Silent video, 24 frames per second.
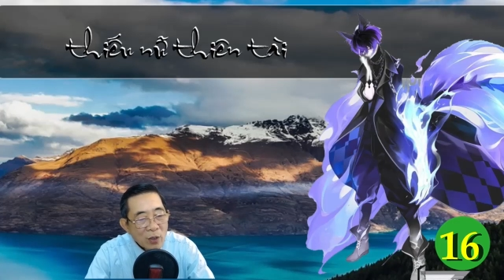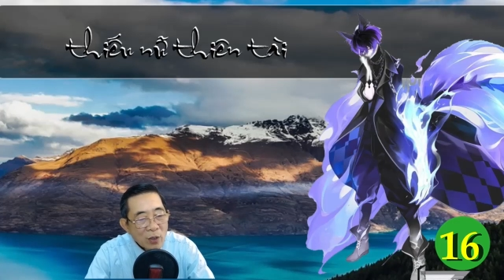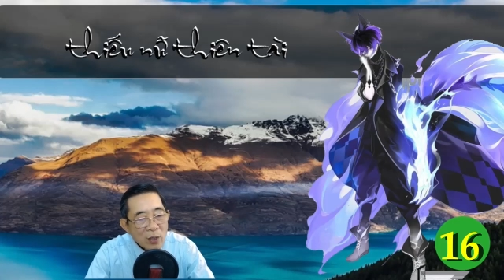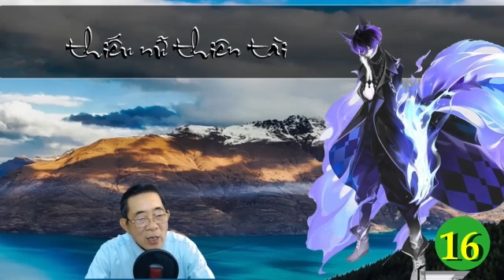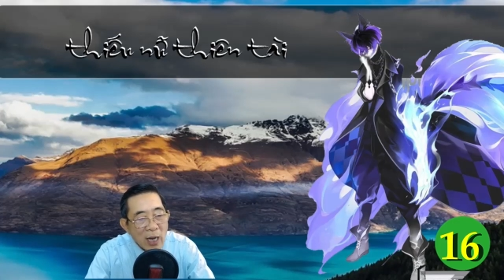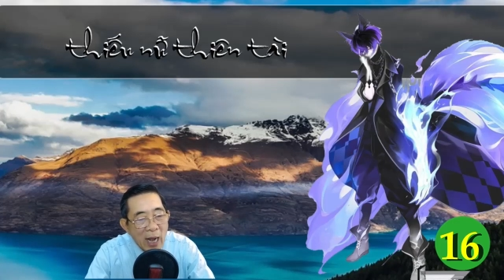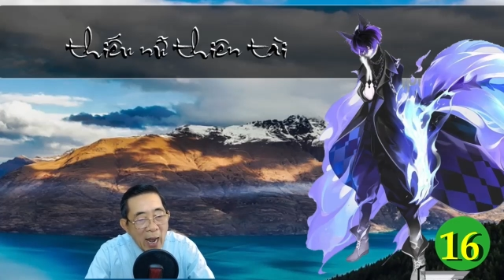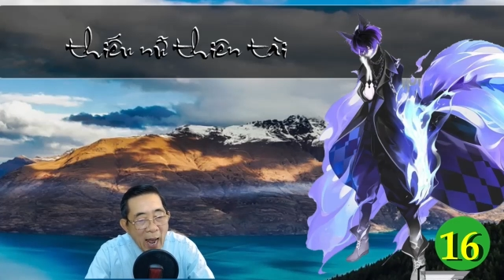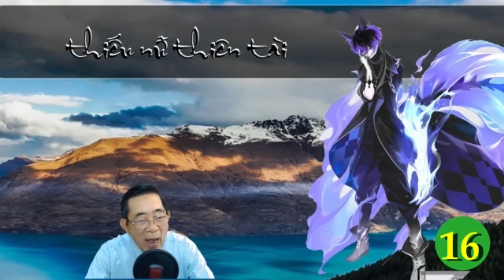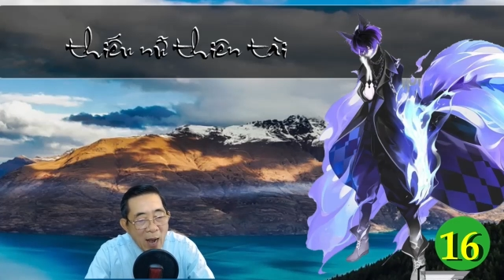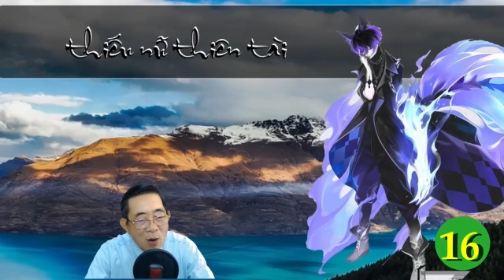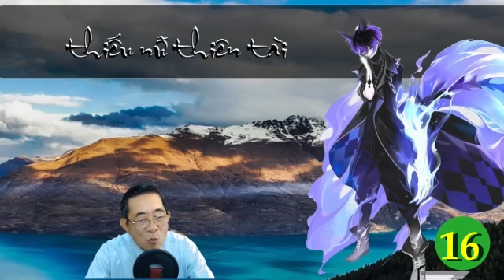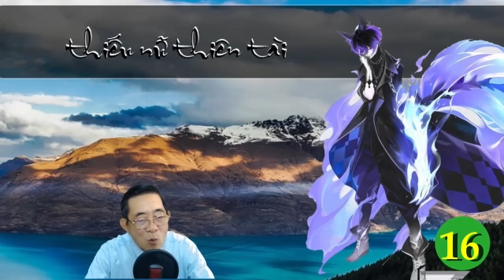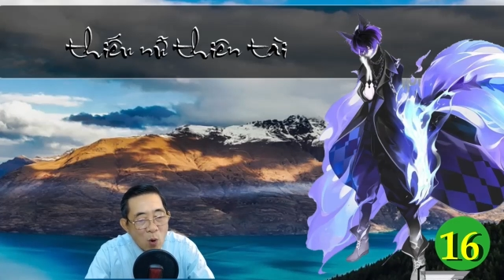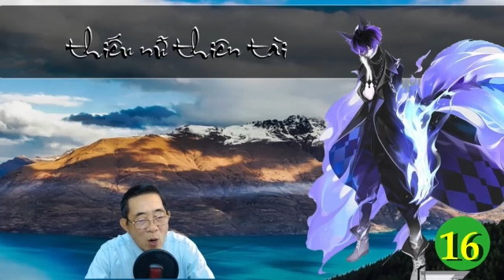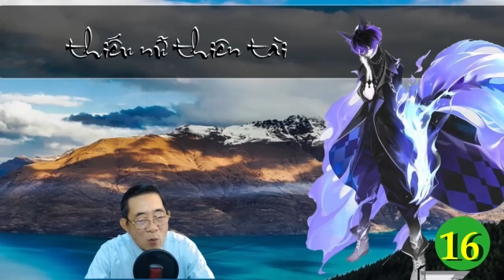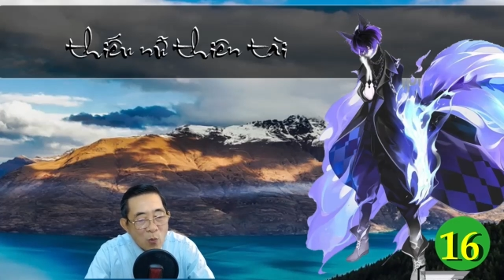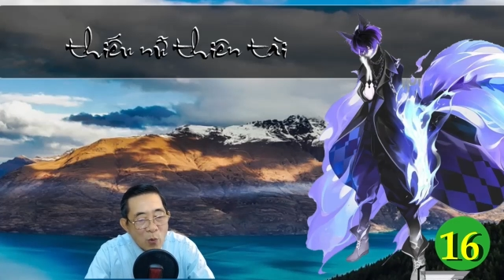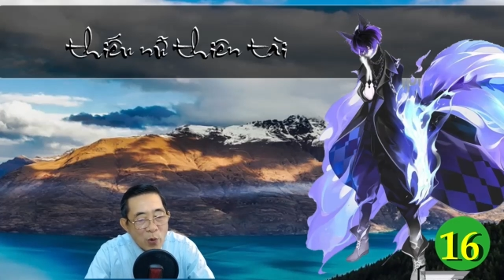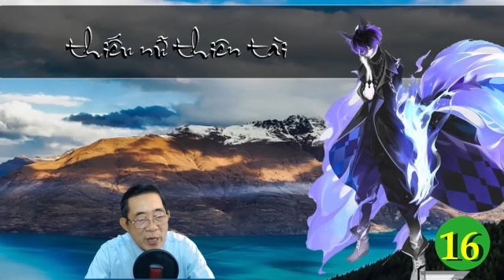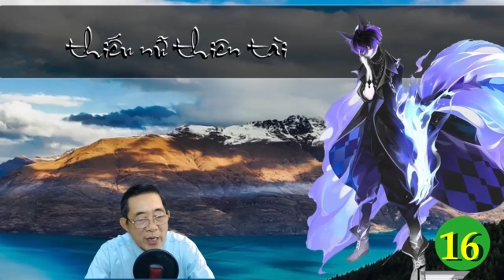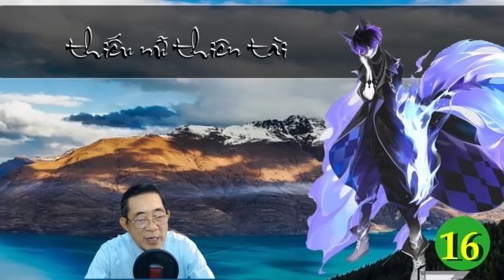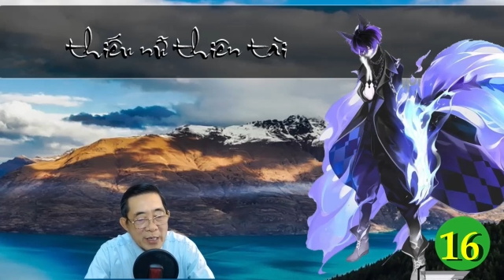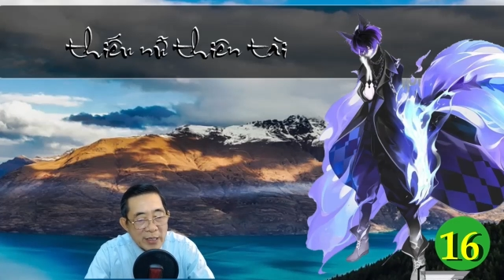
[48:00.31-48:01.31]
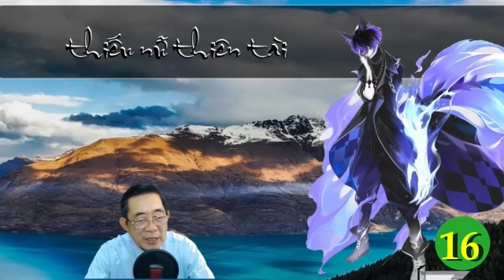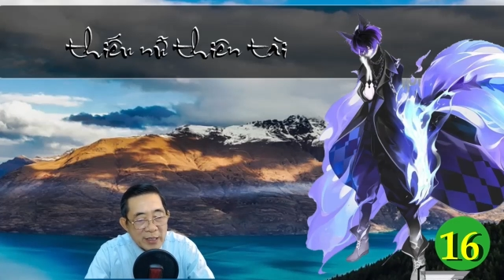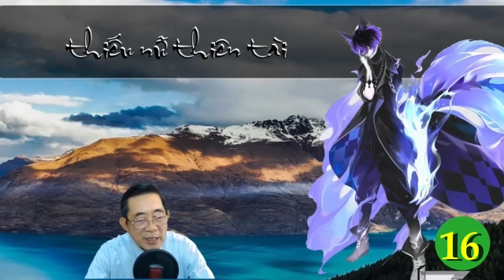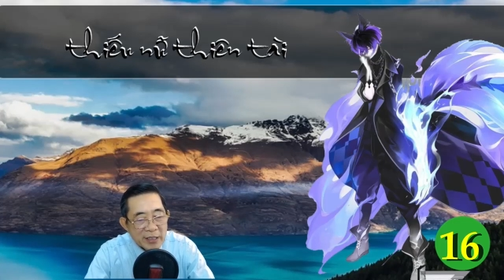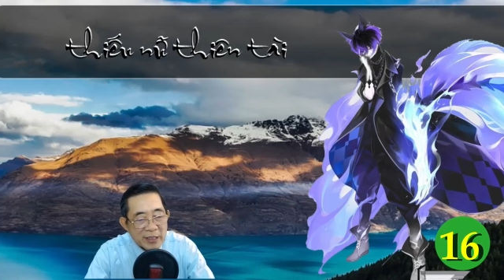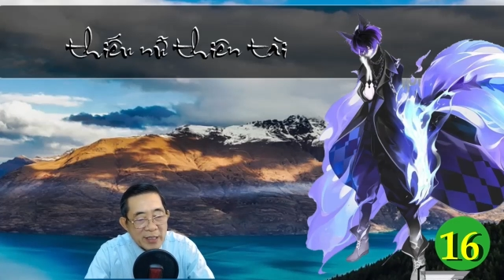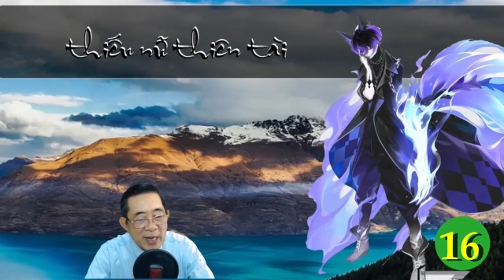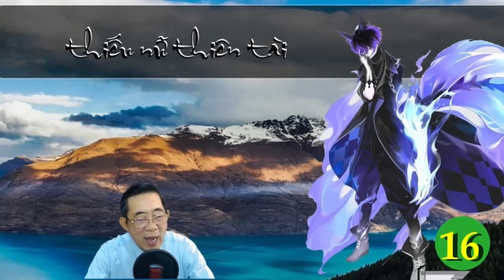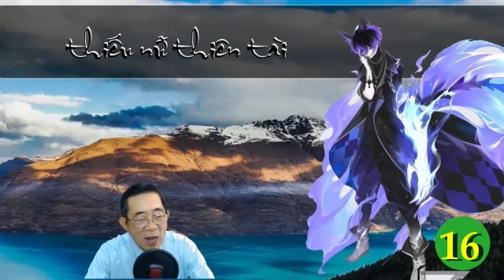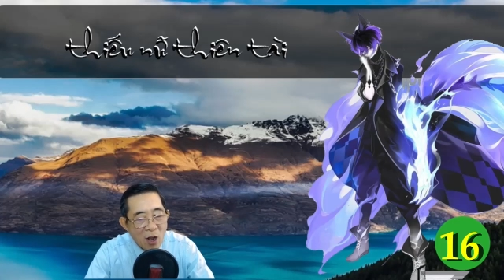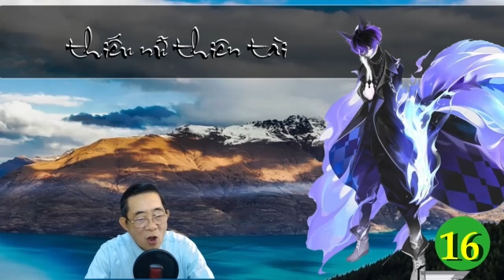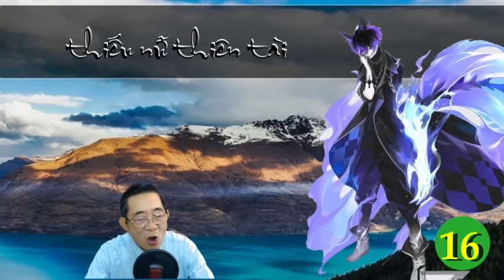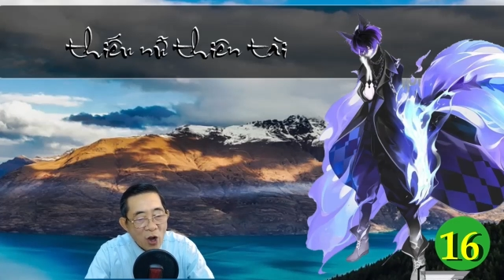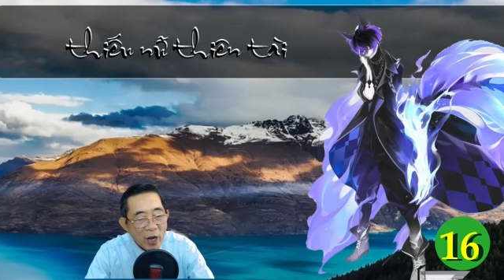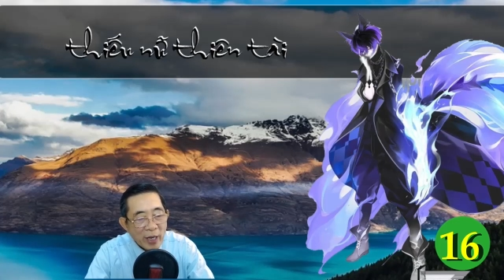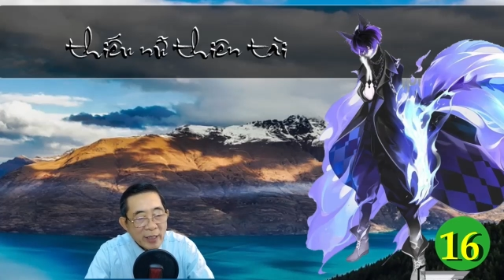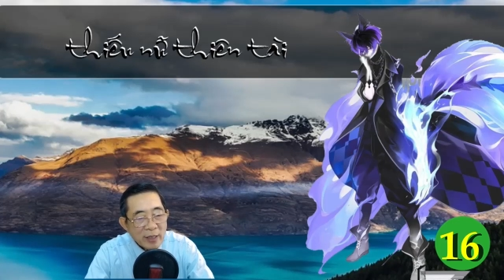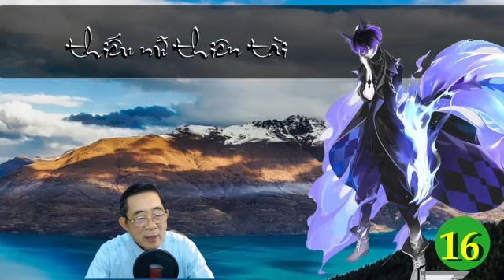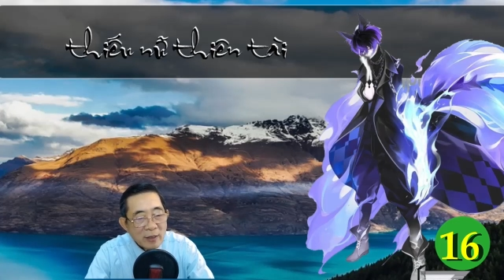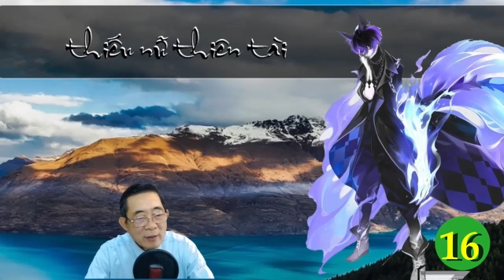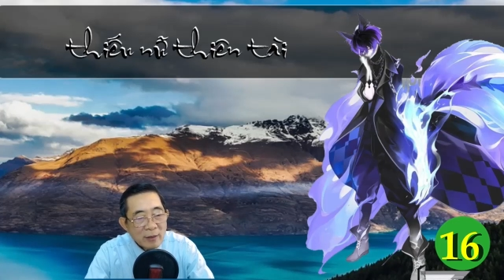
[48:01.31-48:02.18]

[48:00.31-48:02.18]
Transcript: Hạ Quốc Quy kinh ngạc hỏi.